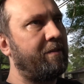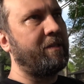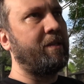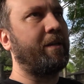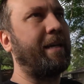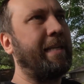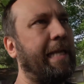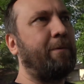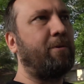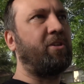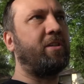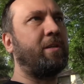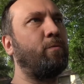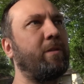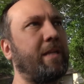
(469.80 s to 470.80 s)
No I okazało
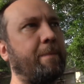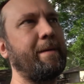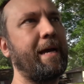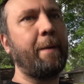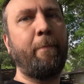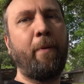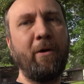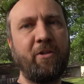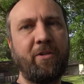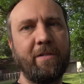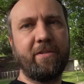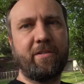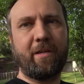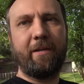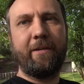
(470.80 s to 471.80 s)
się, że łódka miała
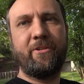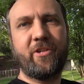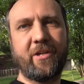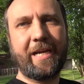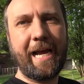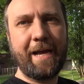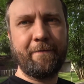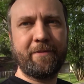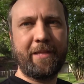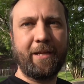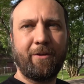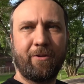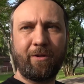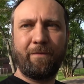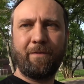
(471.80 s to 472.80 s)
poślizg i czekałem w tej
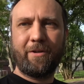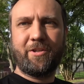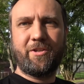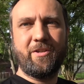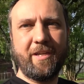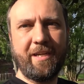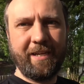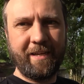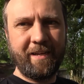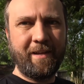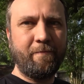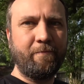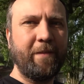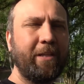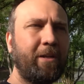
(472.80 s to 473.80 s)
gotowości
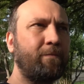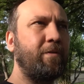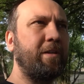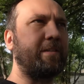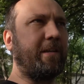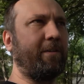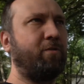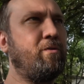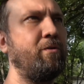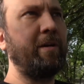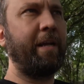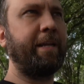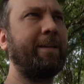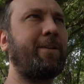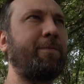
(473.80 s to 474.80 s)
nie do 22,
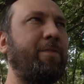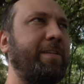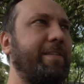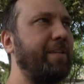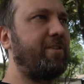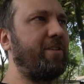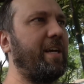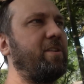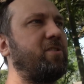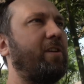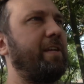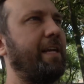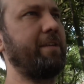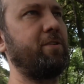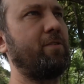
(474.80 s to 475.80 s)
nie do 23
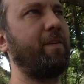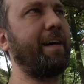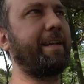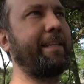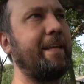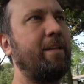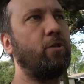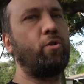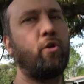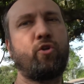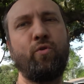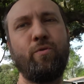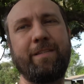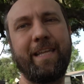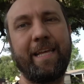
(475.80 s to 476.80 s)
ani 4, do
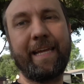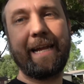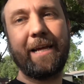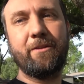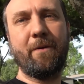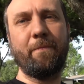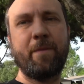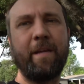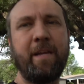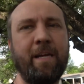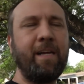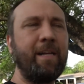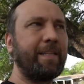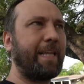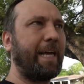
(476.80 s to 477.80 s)
6 rano.
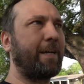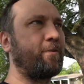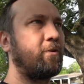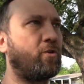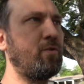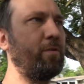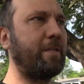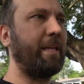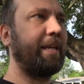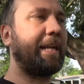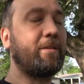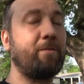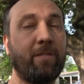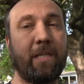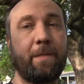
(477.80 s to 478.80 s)
Tak, do 6
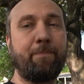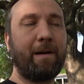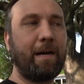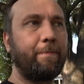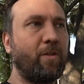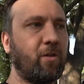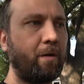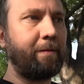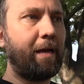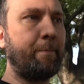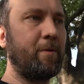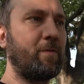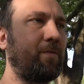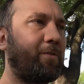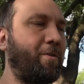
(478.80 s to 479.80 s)
rano nie spałem, tylko miałem
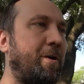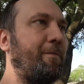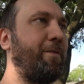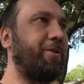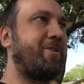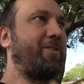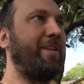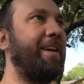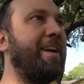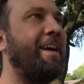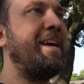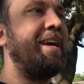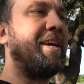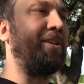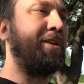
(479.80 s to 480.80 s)
być w gotowości
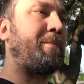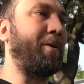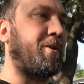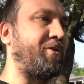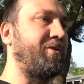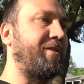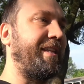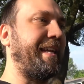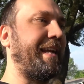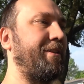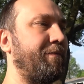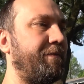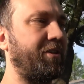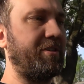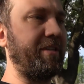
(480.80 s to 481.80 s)
i dopiero 6
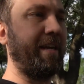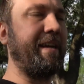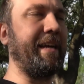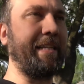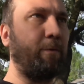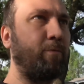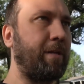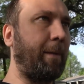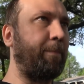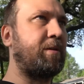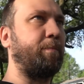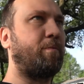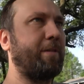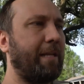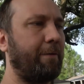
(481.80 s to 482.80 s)
rano właśnie, jak ta łódka
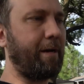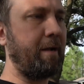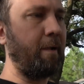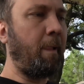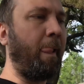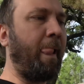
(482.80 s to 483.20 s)
przypłynęła,